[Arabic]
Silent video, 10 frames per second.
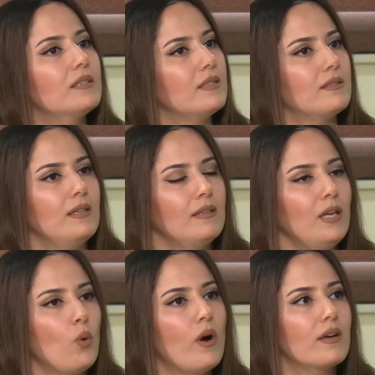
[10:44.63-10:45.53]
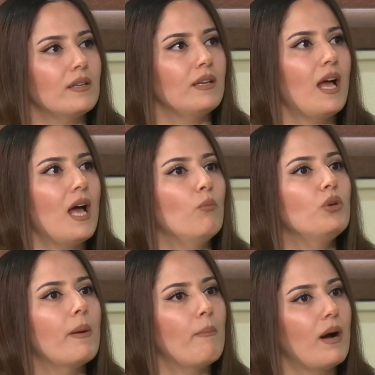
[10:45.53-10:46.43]
تحسين حوارا
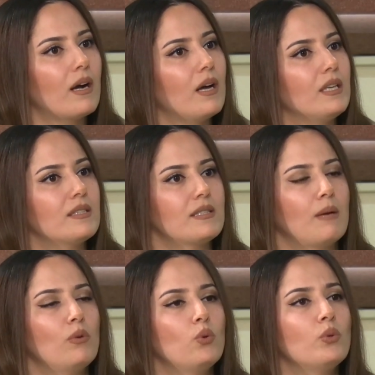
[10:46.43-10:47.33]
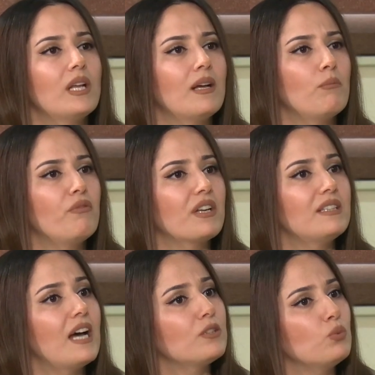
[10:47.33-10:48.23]
منمق يستعملون آه،
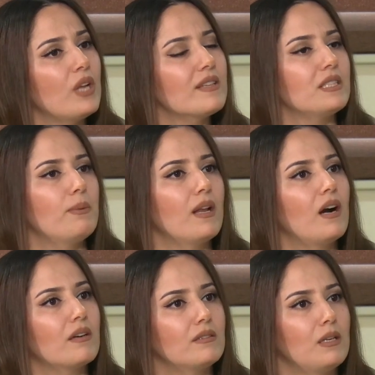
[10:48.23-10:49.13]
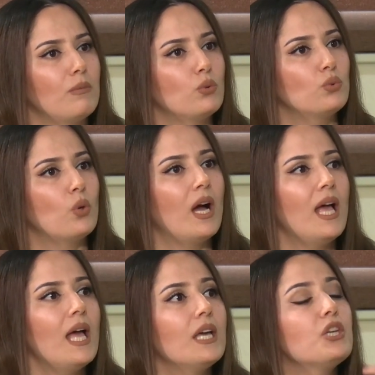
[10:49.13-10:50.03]
مفردات مناسبة لغرض الموضوع
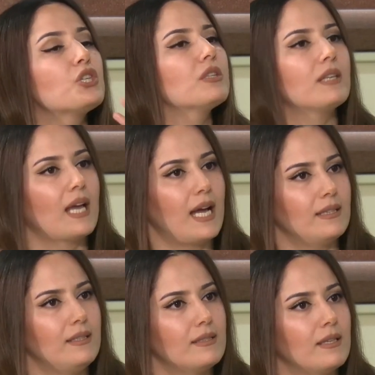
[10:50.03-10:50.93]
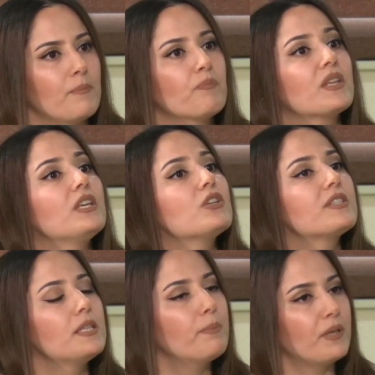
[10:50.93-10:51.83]
يشتكي حديثا
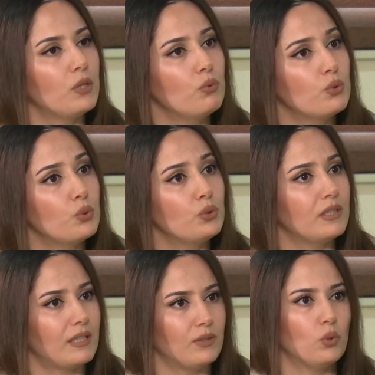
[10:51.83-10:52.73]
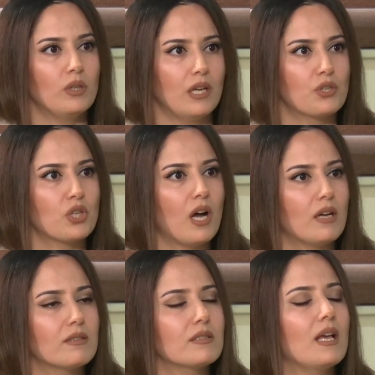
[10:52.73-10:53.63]
يجذبك وجودا هدول
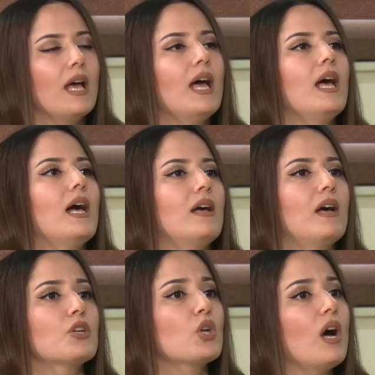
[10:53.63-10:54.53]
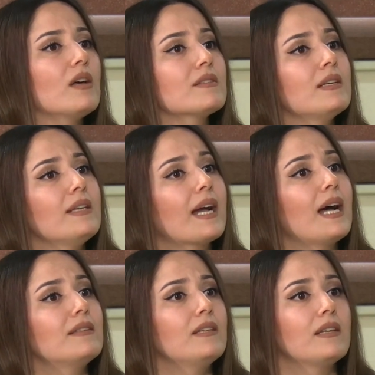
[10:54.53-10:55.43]
الأشخاص آه، أشخاص هن
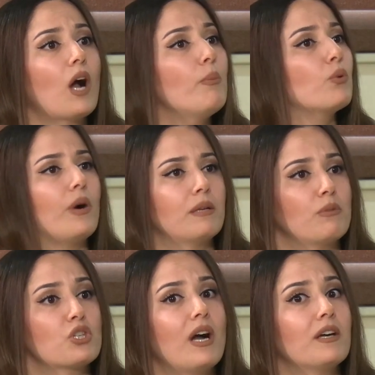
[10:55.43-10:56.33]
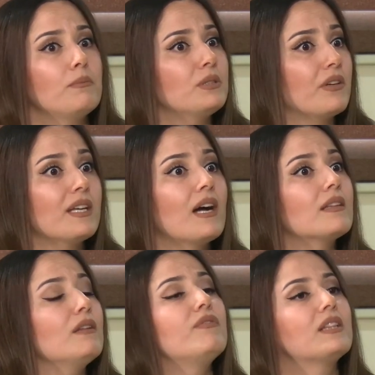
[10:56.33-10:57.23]
قادرين يعبروا عن مشاعرهم بطريقة
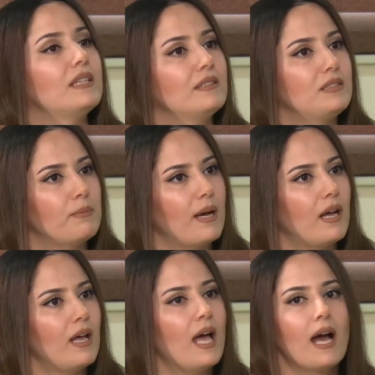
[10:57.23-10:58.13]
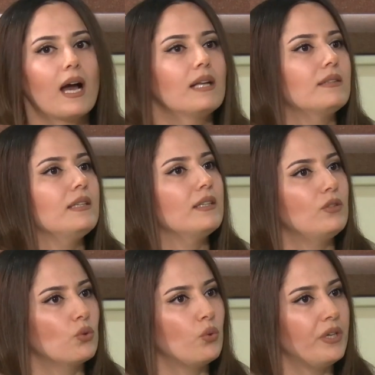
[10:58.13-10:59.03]
تلفت الانتباه قادرين
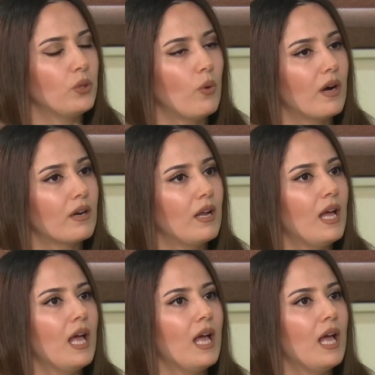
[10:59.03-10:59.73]
يديروا حوار